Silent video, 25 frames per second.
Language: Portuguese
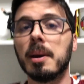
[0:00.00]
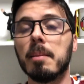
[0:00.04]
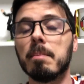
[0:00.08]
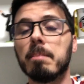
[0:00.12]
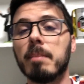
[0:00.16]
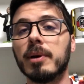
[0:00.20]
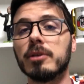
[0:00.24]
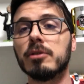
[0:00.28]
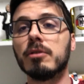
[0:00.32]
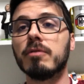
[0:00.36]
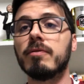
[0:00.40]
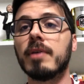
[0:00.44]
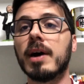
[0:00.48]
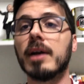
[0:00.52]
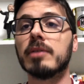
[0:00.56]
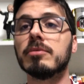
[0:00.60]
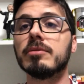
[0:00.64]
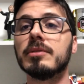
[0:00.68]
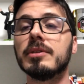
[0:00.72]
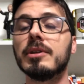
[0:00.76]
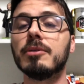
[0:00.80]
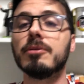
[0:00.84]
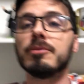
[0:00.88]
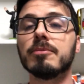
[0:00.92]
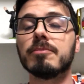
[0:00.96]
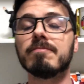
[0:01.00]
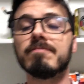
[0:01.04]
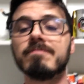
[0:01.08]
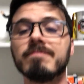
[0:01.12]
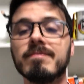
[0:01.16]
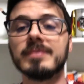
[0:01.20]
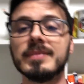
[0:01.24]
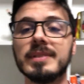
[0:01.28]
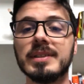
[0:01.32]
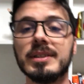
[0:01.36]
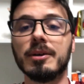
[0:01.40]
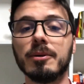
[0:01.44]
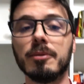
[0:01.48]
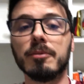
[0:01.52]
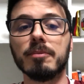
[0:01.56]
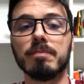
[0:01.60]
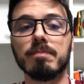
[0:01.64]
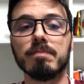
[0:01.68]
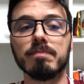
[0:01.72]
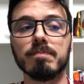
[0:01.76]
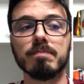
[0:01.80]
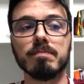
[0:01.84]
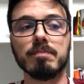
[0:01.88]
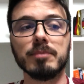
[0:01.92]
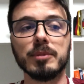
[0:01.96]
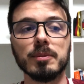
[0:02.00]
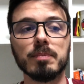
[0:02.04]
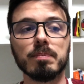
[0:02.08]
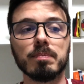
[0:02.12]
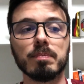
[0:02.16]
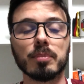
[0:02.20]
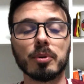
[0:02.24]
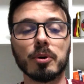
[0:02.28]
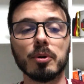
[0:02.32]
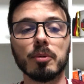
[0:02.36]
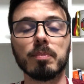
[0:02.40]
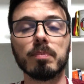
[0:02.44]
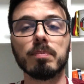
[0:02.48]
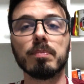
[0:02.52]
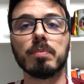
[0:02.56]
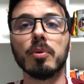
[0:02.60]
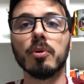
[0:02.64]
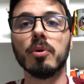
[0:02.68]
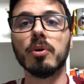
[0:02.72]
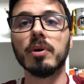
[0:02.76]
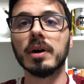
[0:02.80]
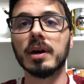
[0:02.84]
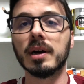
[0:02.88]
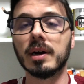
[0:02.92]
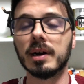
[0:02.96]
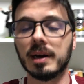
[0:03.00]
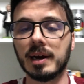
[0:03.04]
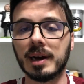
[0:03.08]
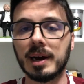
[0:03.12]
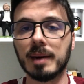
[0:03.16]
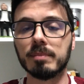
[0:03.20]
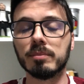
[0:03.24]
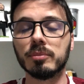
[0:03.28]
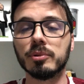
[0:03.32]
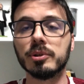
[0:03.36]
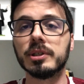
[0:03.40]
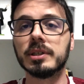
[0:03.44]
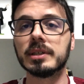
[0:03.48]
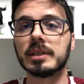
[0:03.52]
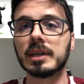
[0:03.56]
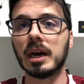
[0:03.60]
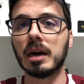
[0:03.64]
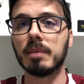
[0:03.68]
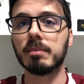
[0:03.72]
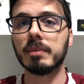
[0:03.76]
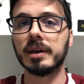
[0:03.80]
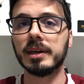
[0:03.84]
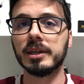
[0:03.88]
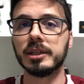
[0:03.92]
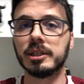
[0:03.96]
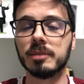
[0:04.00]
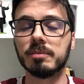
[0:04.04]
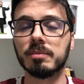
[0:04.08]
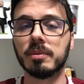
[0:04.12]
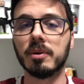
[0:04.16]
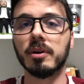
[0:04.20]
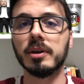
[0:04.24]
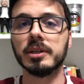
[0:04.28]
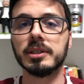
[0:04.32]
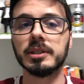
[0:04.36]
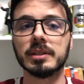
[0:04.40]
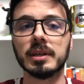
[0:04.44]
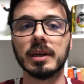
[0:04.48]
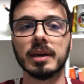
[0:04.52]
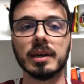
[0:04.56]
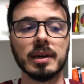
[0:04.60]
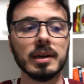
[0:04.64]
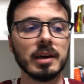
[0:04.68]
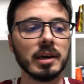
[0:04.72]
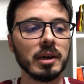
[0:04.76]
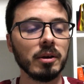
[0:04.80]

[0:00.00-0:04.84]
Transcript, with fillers: mas o fato de eu, de eu me propor a buscar uma resposta,